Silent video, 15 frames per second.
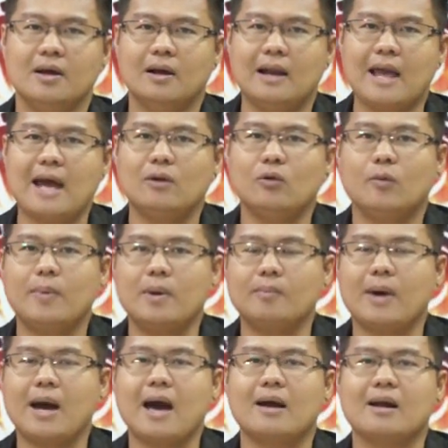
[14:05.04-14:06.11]
แลดูเป็น
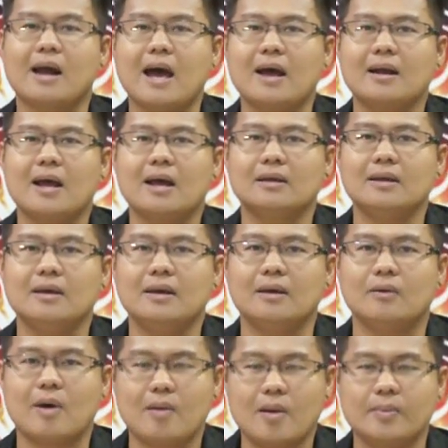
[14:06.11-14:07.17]
ภาระหน้าที่
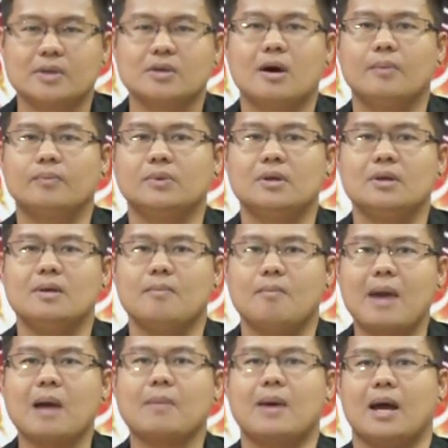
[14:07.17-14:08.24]
ความรับผิดชอบที่
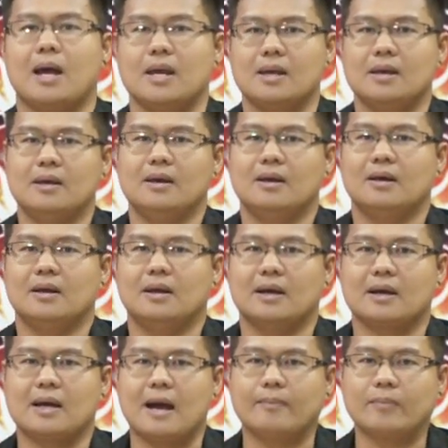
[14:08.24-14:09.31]
มากมาย
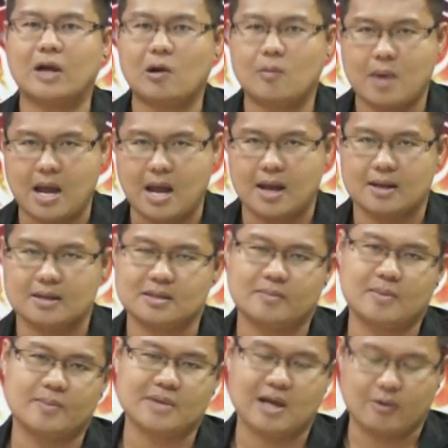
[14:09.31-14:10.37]
นะครับ เข้ามา
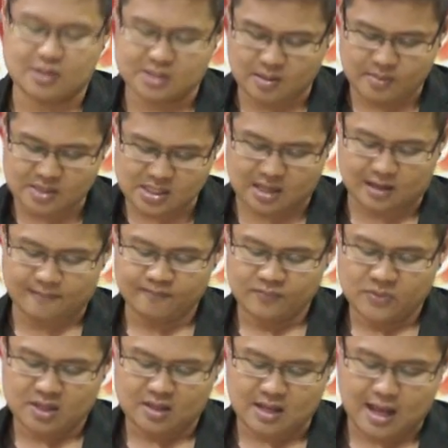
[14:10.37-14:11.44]
สำหรับชาวราศีพิจิก
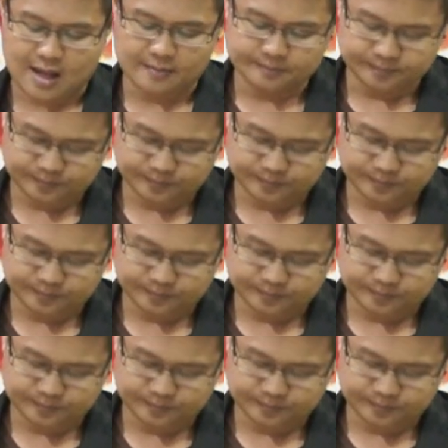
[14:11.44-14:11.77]
นะ